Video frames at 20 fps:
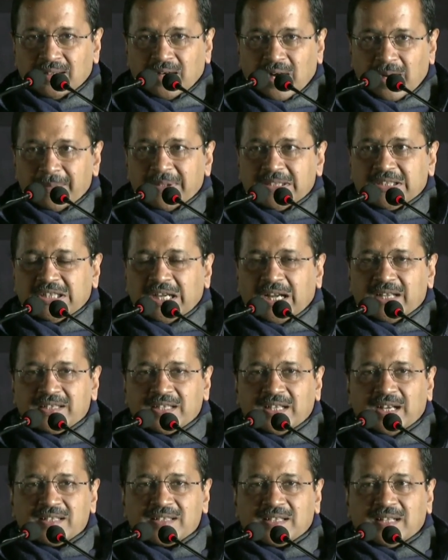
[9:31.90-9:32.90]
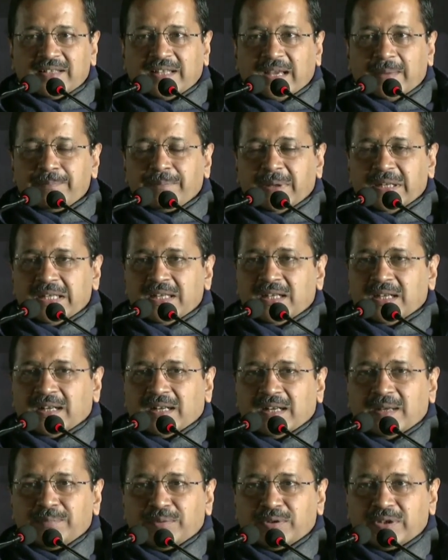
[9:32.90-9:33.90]
अमित शाह जी आजकल कैंपेनिंग कर
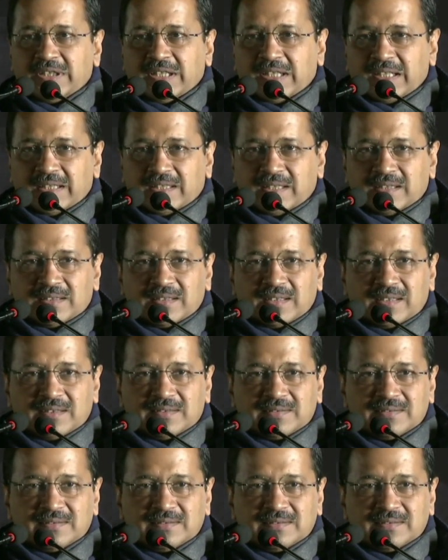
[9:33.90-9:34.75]
रहे हैं पूरी दिल्ली के अंदर